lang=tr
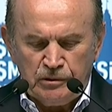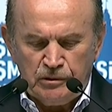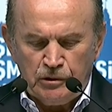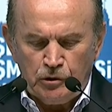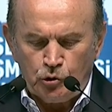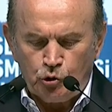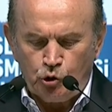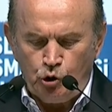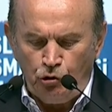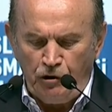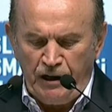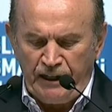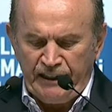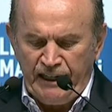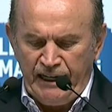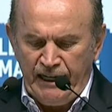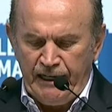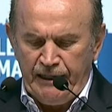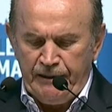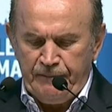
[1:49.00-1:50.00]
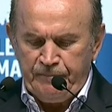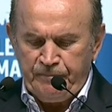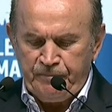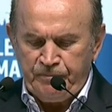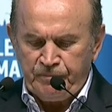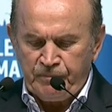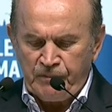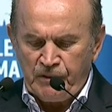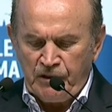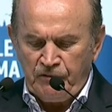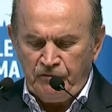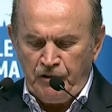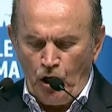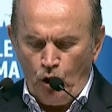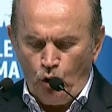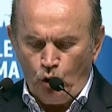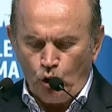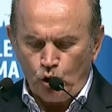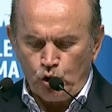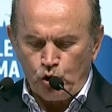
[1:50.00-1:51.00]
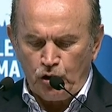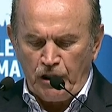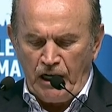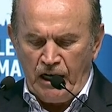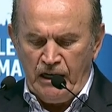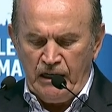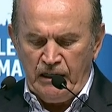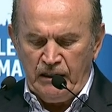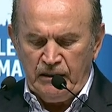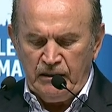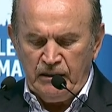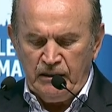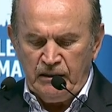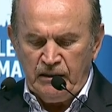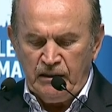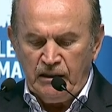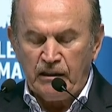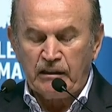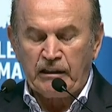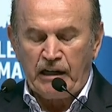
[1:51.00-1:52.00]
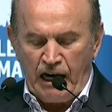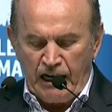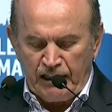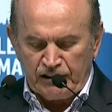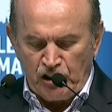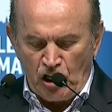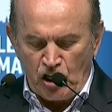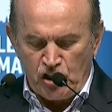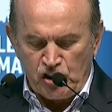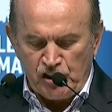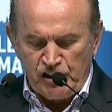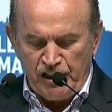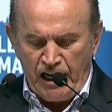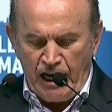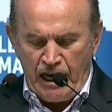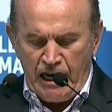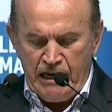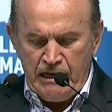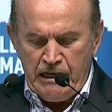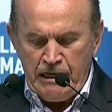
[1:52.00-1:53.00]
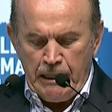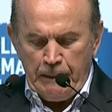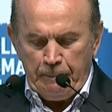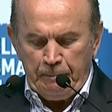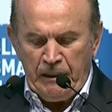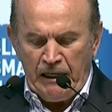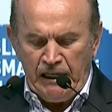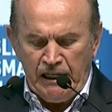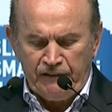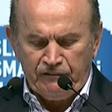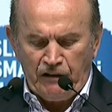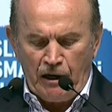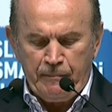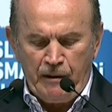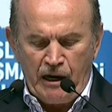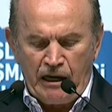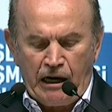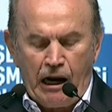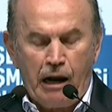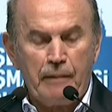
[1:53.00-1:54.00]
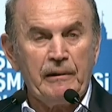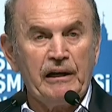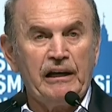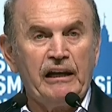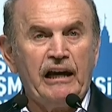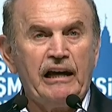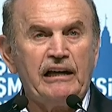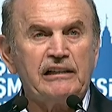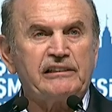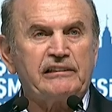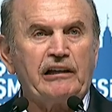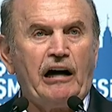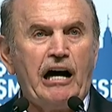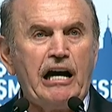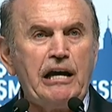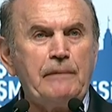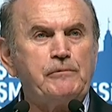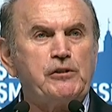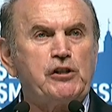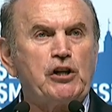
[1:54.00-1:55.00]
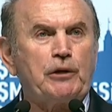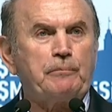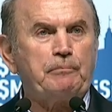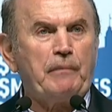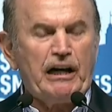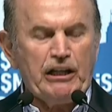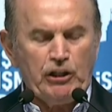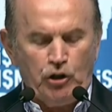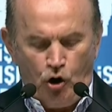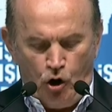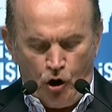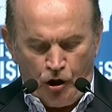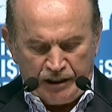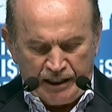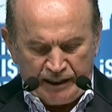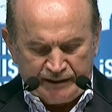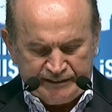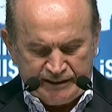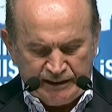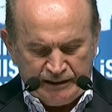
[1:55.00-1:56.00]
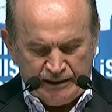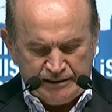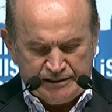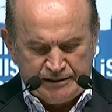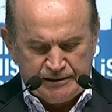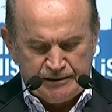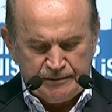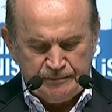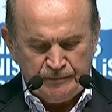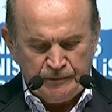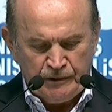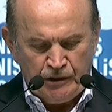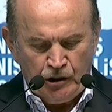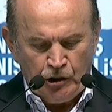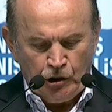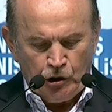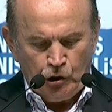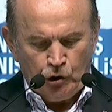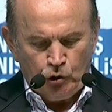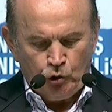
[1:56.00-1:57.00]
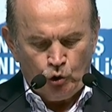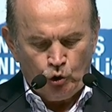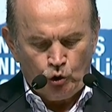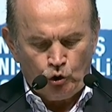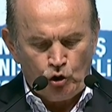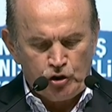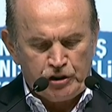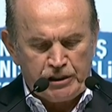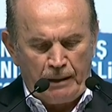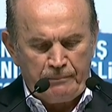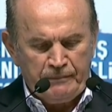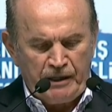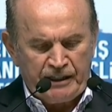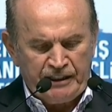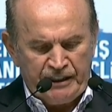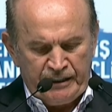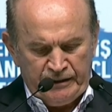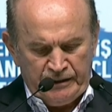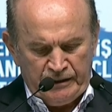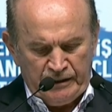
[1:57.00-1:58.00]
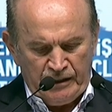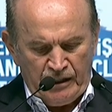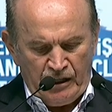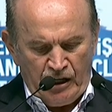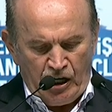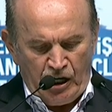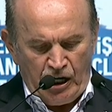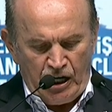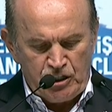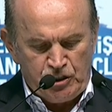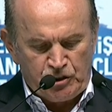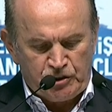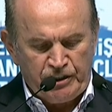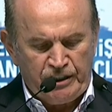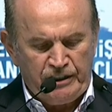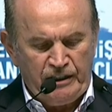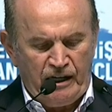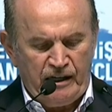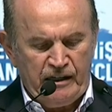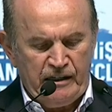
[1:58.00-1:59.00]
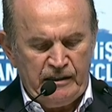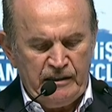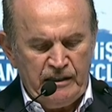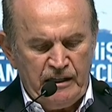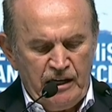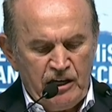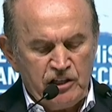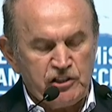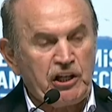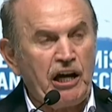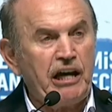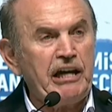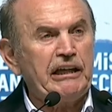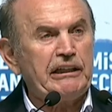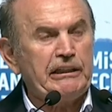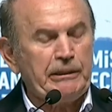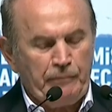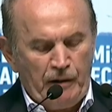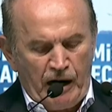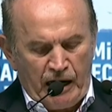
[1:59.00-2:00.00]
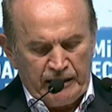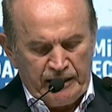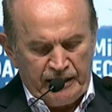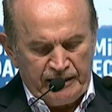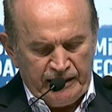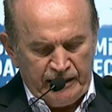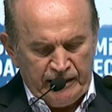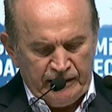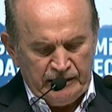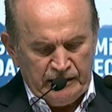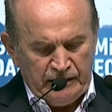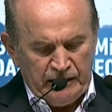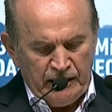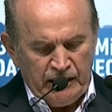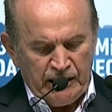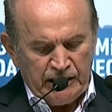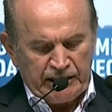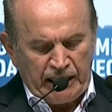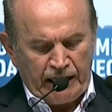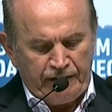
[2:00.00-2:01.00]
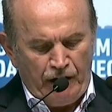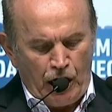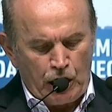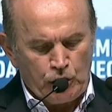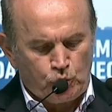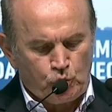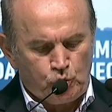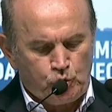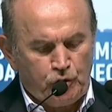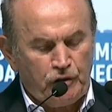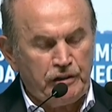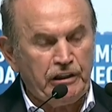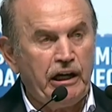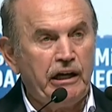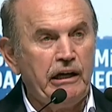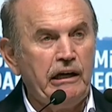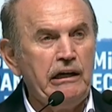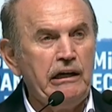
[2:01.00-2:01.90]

güvene ve huzura, kardeşliğe, birlik ve beraberliğe sahip çıkmayı öğrettiniz. Yunus Emre'nin aşkıyla, Şeyh Dibali'nin tevazusuyla,